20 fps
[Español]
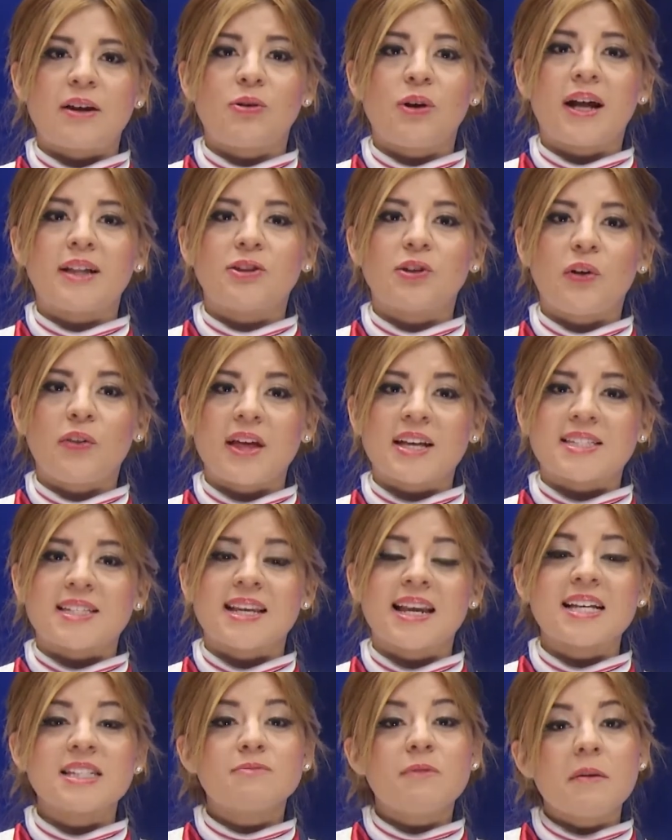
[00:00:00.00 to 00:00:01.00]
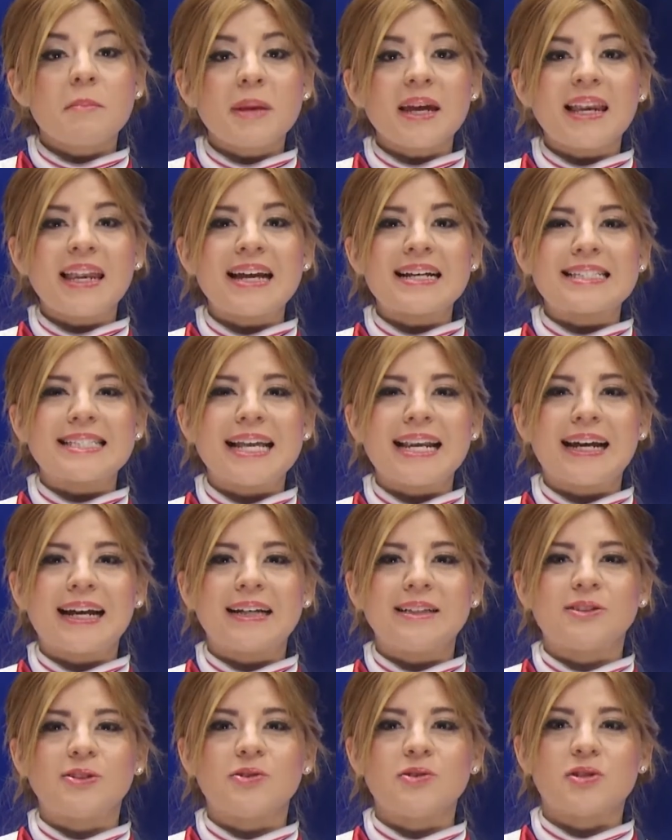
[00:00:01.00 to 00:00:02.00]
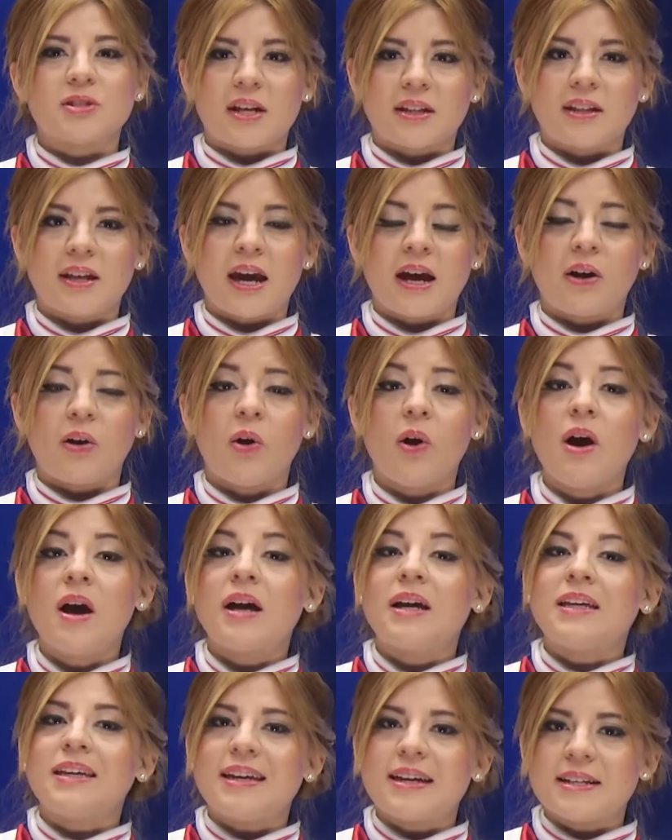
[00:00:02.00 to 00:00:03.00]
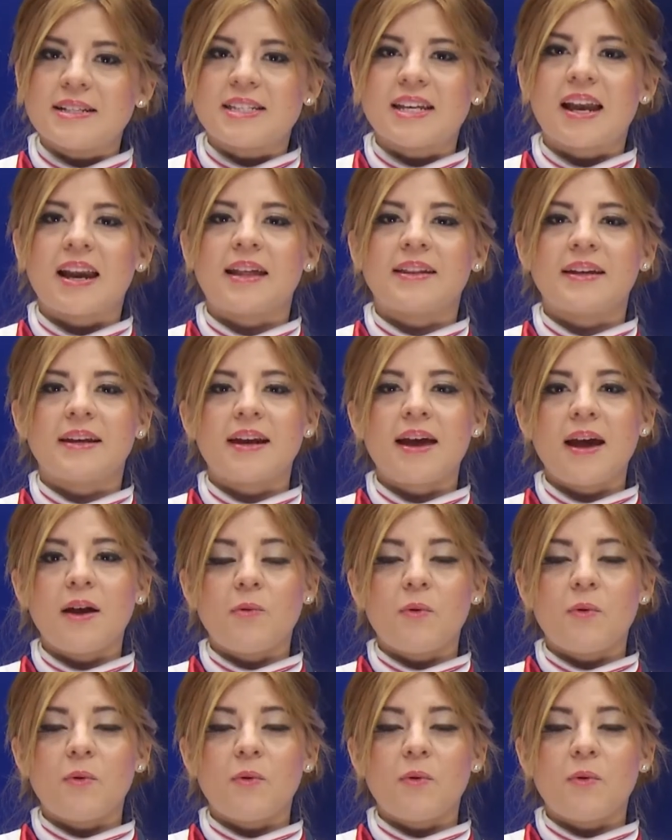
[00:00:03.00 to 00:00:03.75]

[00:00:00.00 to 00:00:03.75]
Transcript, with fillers: a todas las familias del Cantón San Diego y en Chalatenango,